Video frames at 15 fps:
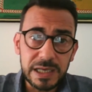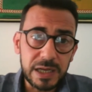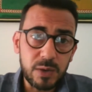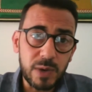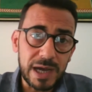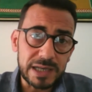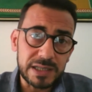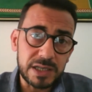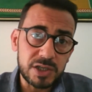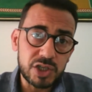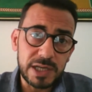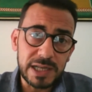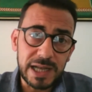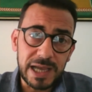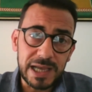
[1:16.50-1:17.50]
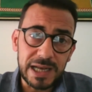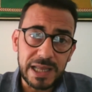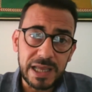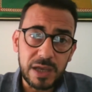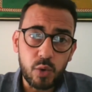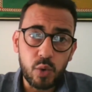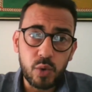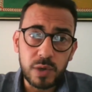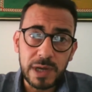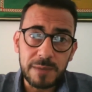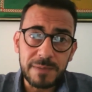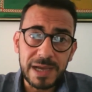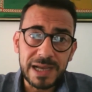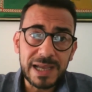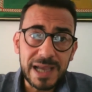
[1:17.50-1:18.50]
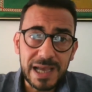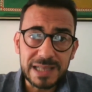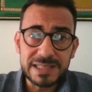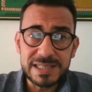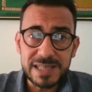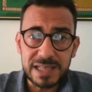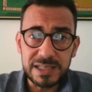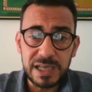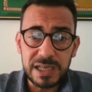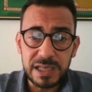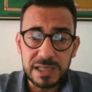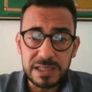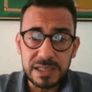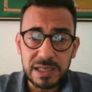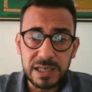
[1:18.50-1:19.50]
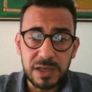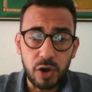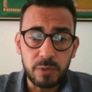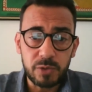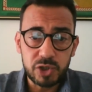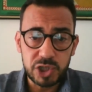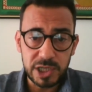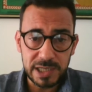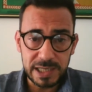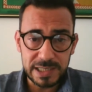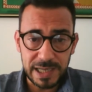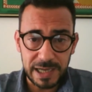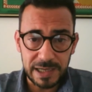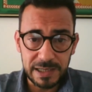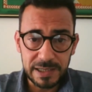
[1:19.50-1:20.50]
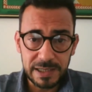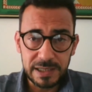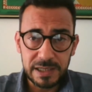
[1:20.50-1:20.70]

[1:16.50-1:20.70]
riguarda in generale una mancanza di, di omogeneità